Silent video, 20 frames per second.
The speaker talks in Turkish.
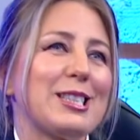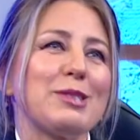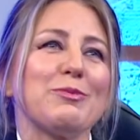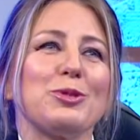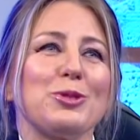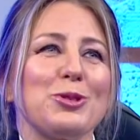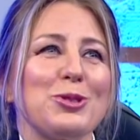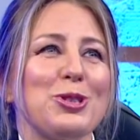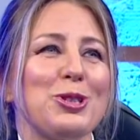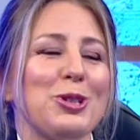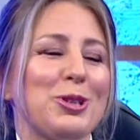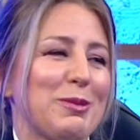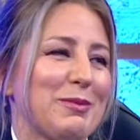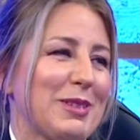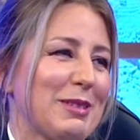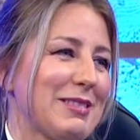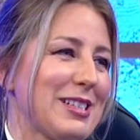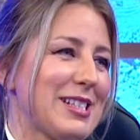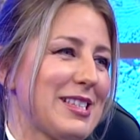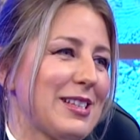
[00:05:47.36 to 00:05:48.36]
şimdi uçuyorum
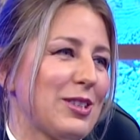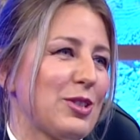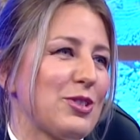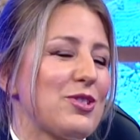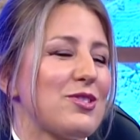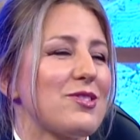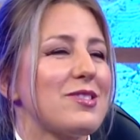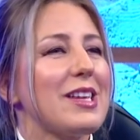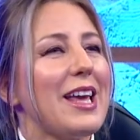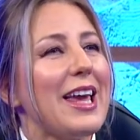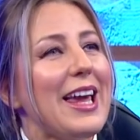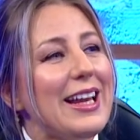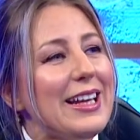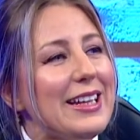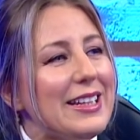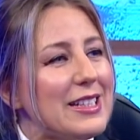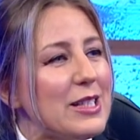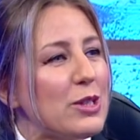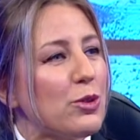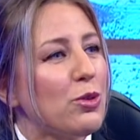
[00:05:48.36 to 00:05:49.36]
gibi hissediyorsunuz.
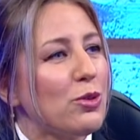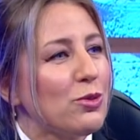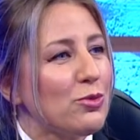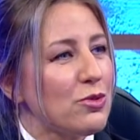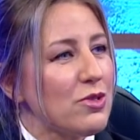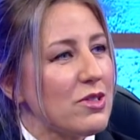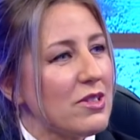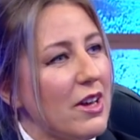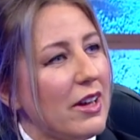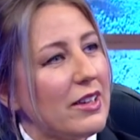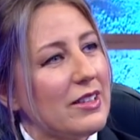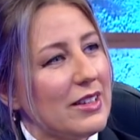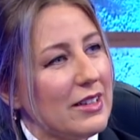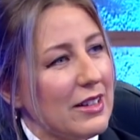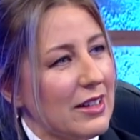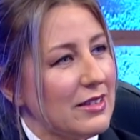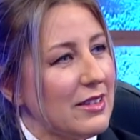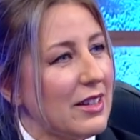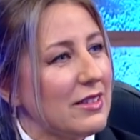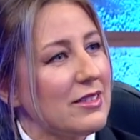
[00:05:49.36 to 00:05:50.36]
Eliniz kolunuz sanki
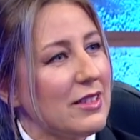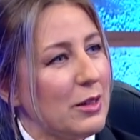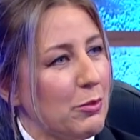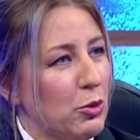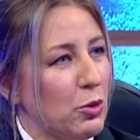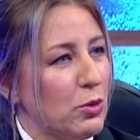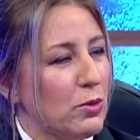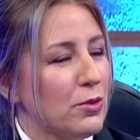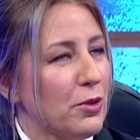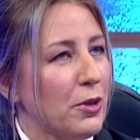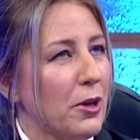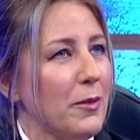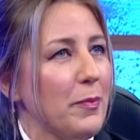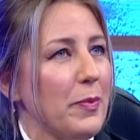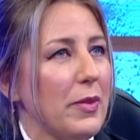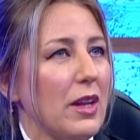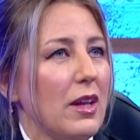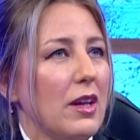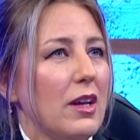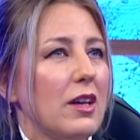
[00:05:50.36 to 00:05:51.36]
kanat gibi oluyor.
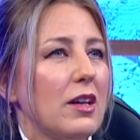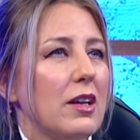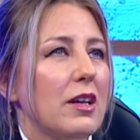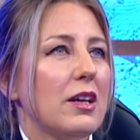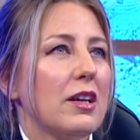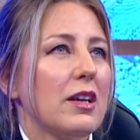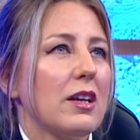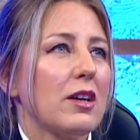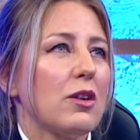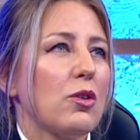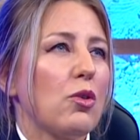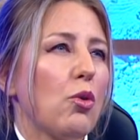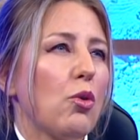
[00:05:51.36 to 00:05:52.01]
Ee,